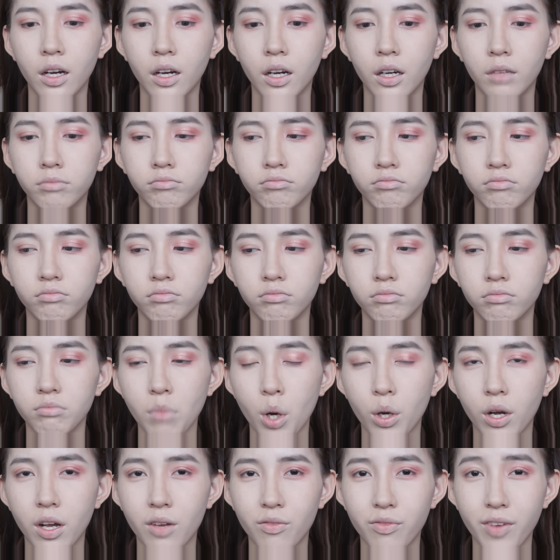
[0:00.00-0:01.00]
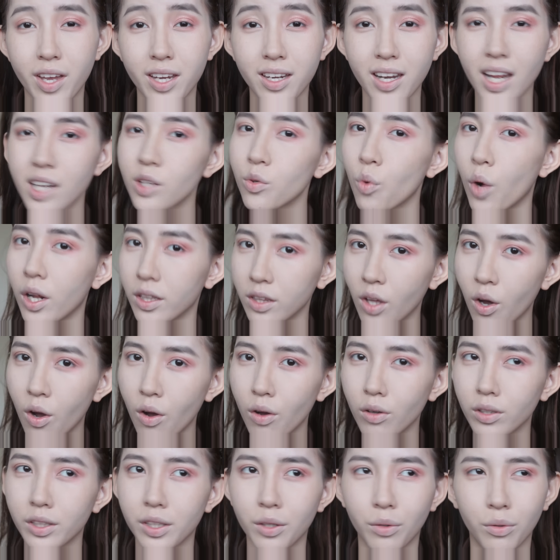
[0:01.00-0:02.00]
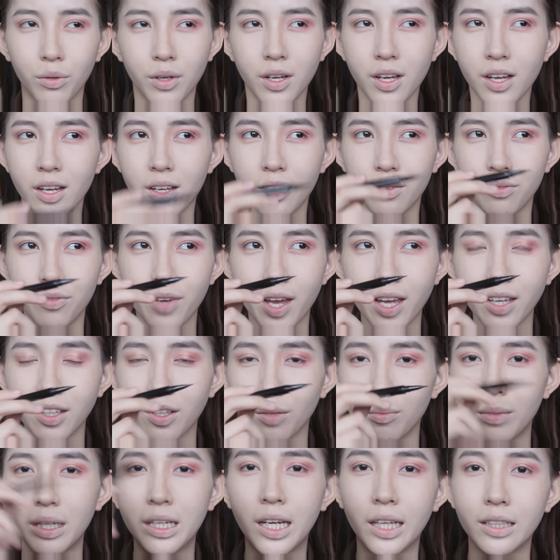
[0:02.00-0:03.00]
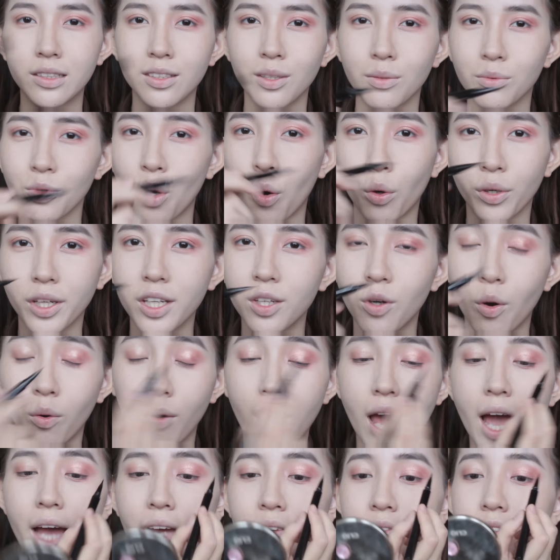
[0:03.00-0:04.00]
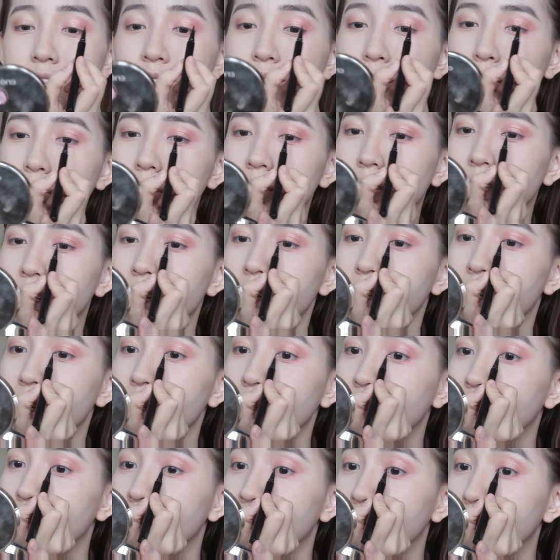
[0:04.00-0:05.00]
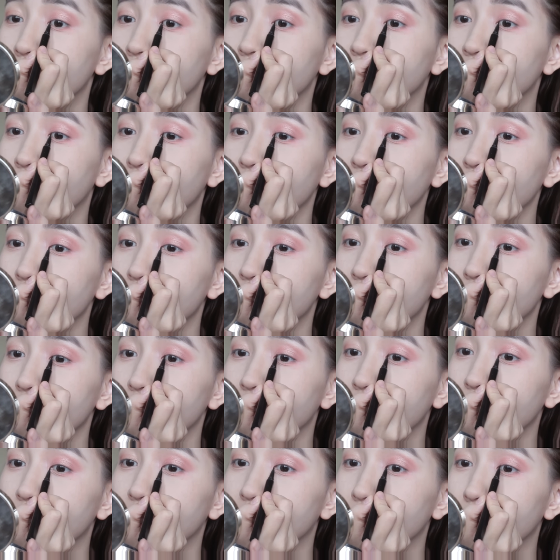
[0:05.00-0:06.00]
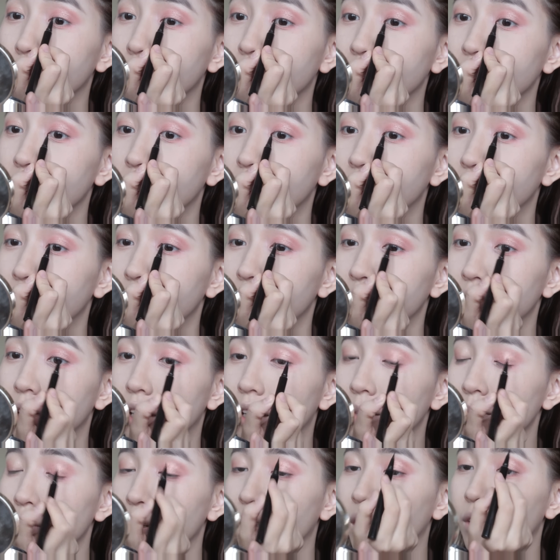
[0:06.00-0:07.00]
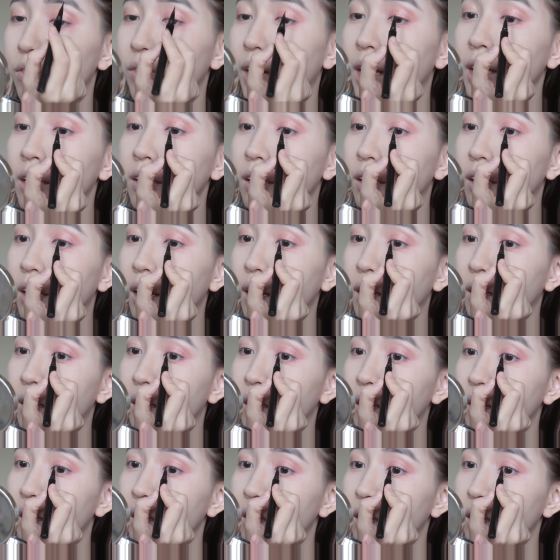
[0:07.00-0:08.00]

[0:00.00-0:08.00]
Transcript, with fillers: um, mọi người vẽ nét quá to kiểu vẽ kiểu bị lệch xong đồ đi đồ lại ví dụ như thế này nhá mình dễ cho dễ hình dung nhá đấy mọi người vẽ như thế này